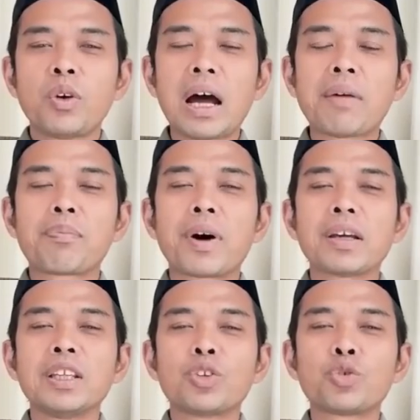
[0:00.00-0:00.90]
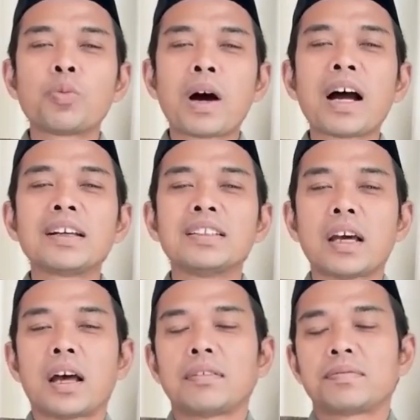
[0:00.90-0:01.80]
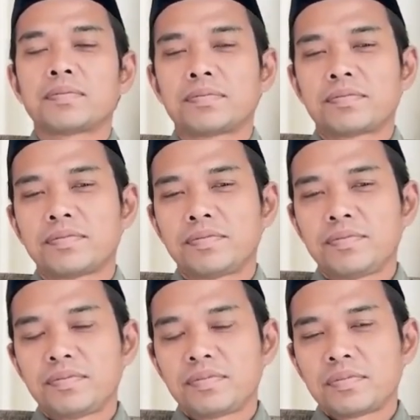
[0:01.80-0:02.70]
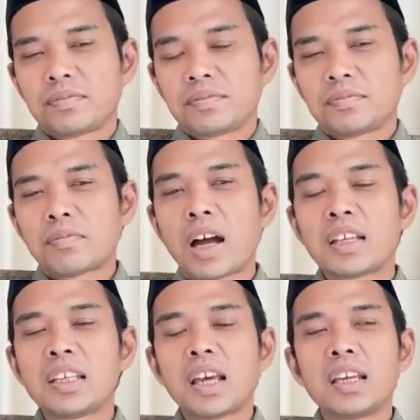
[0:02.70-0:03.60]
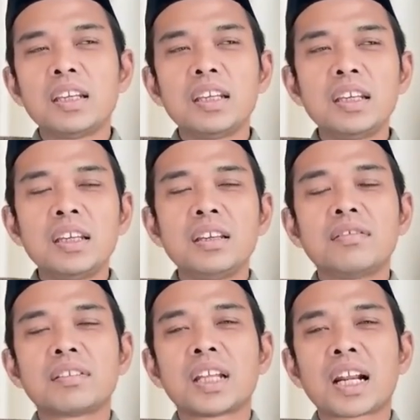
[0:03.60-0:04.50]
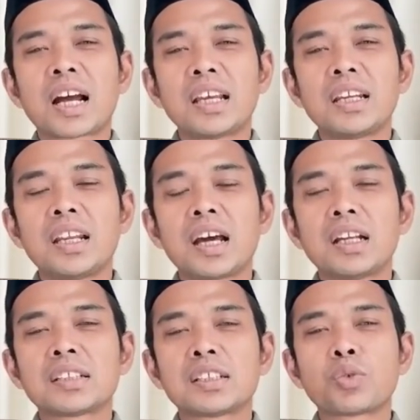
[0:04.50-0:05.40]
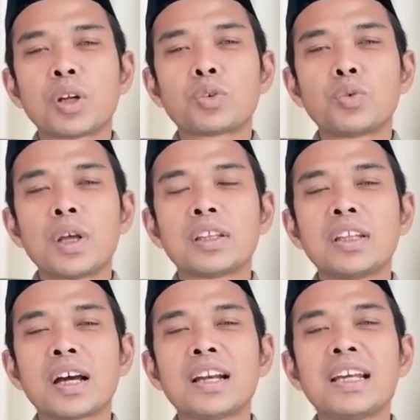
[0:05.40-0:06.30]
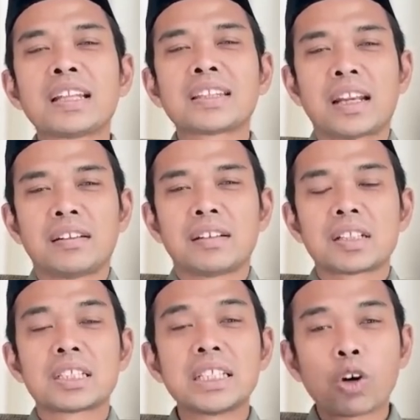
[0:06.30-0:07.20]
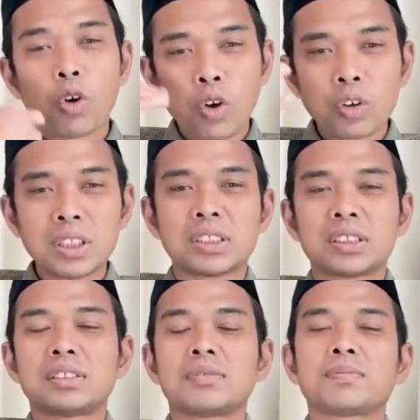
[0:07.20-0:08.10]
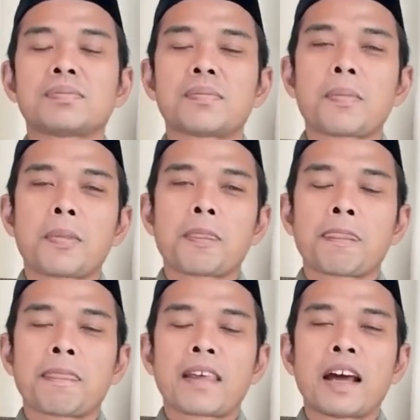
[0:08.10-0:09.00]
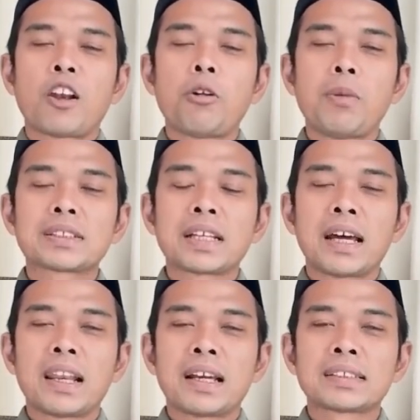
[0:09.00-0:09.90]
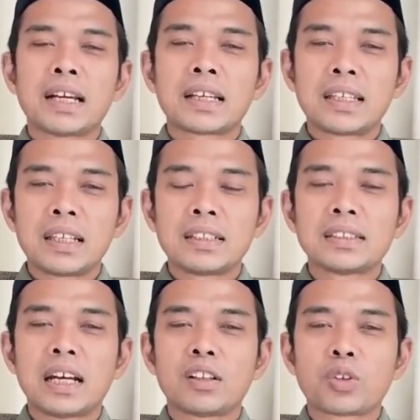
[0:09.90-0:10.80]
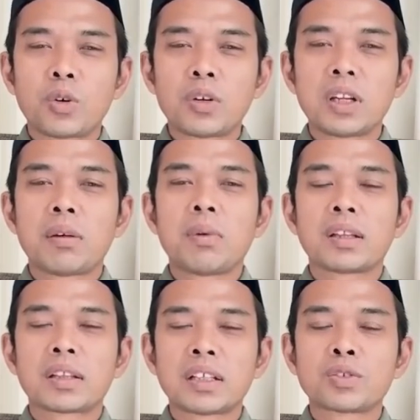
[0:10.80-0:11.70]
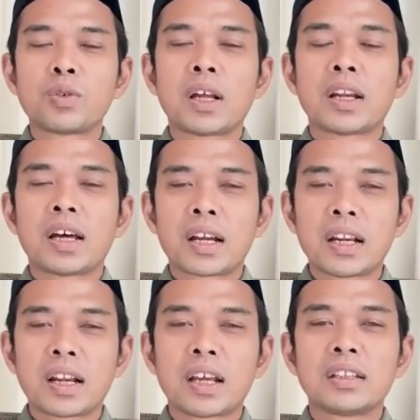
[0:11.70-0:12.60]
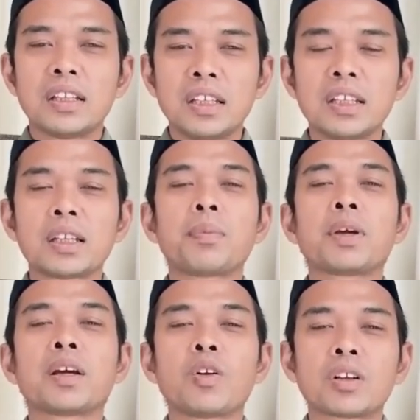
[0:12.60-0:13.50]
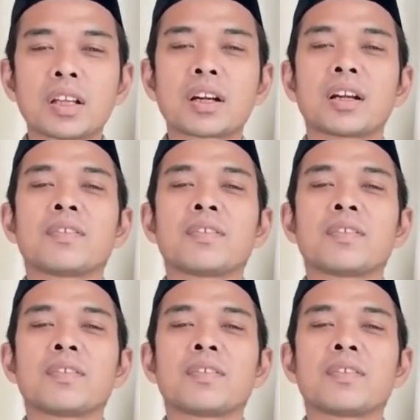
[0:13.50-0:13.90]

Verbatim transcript: apa itu bahagia. Bahagia ini terkait dengan sesuatu yang tidak kelihatan, psikologis. Kalau masalah sakit jantung, diabetes, gula darah, darah tinggi, kita pergi ke dokter.